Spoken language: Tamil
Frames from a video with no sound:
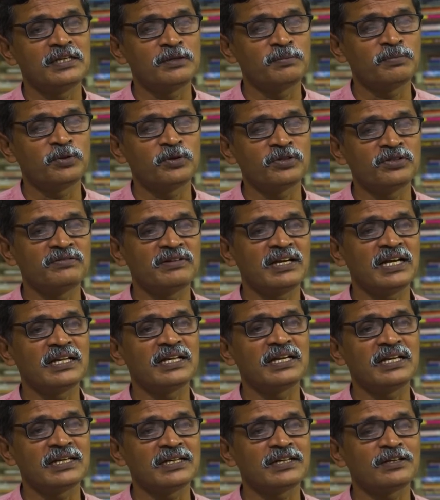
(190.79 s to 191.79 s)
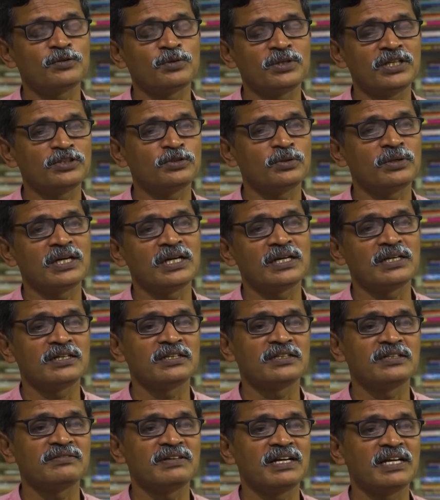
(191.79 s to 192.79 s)
இப்போது வேலை இழக்கக்கூடிய
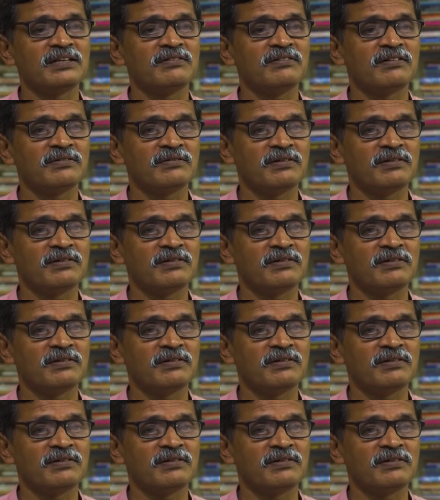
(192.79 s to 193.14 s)
தொழிலாளர்களுக்கு வேலை